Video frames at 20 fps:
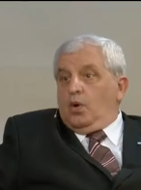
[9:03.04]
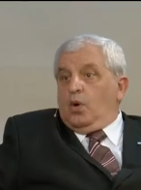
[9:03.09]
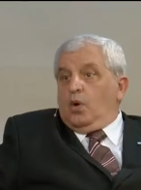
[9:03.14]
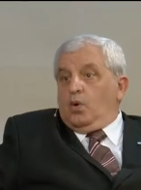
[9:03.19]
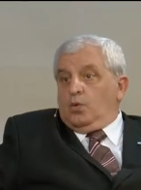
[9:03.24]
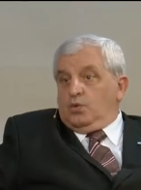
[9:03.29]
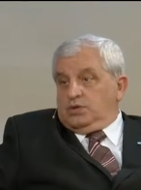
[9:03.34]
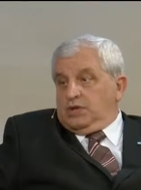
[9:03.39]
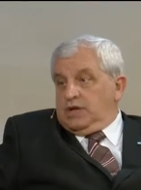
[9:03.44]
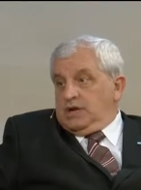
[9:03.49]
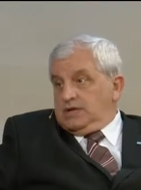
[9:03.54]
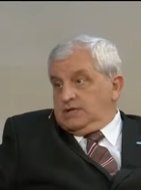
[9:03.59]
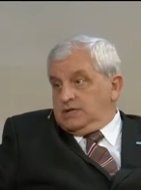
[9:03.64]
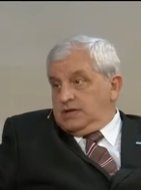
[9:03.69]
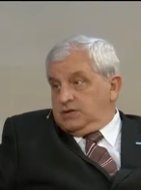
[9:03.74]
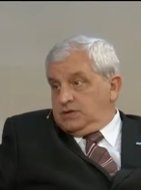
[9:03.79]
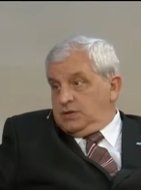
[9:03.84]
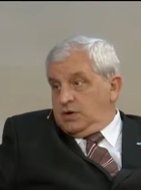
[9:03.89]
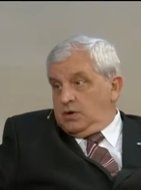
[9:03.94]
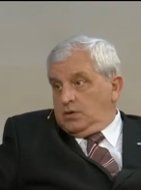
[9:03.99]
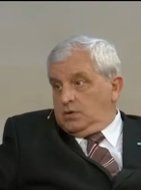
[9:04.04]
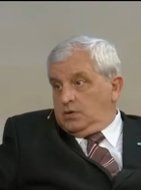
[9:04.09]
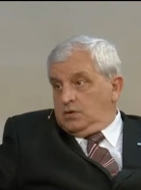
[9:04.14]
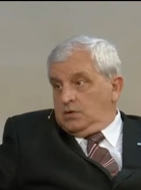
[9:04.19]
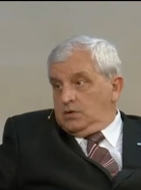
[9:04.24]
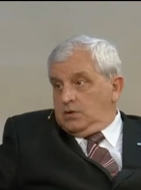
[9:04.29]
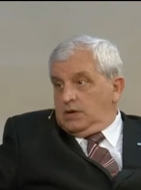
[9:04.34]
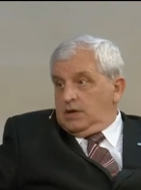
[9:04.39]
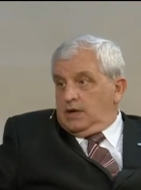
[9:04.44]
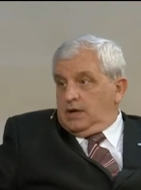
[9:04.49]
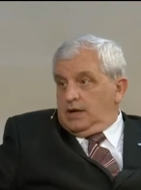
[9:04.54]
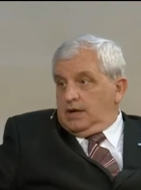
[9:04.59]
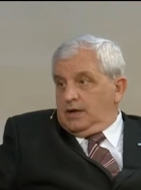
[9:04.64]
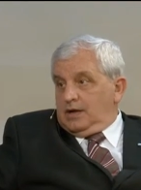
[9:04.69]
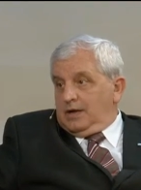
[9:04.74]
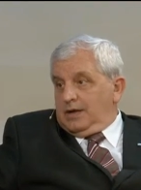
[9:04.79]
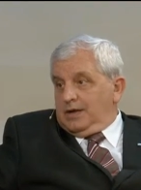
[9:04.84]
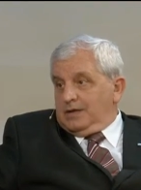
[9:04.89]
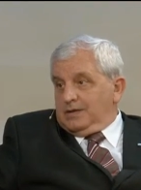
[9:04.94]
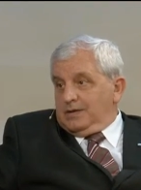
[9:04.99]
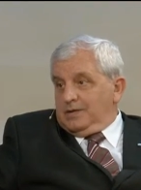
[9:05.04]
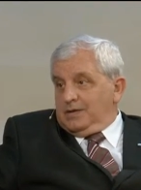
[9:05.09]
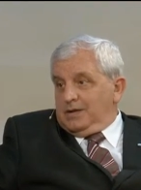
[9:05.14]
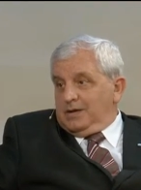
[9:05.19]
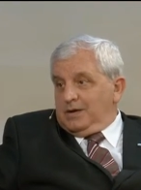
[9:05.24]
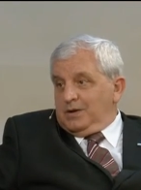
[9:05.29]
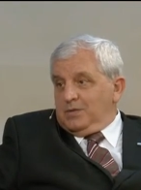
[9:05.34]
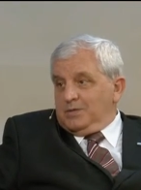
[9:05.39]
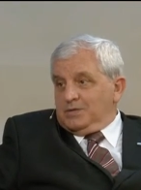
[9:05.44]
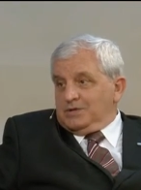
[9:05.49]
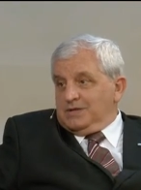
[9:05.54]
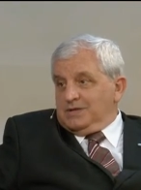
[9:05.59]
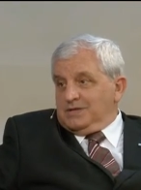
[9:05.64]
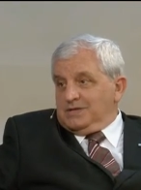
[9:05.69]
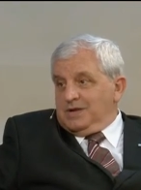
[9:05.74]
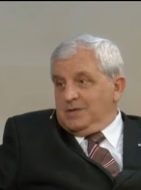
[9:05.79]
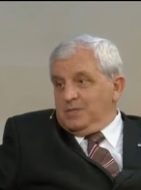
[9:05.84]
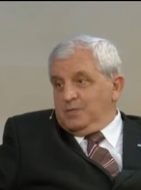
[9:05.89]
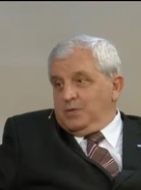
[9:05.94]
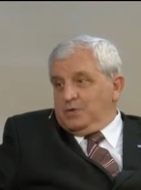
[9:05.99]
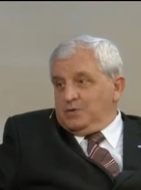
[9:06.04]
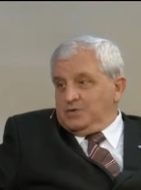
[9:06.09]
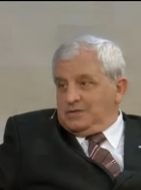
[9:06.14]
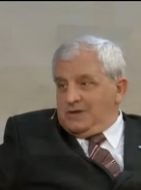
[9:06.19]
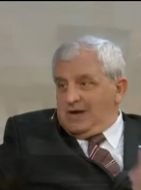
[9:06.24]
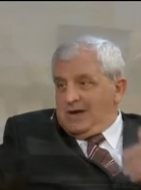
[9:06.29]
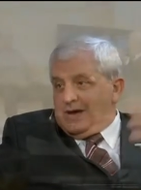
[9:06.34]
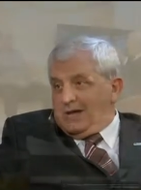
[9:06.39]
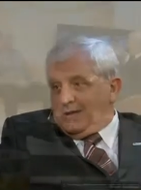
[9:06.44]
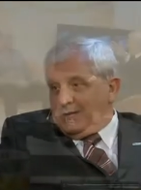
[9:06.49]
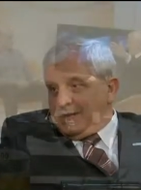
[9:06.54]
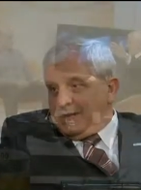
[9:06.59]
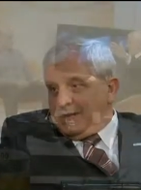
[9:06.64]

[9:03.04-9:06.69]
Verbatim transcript: utilización a, través de, como se dice, emponchado,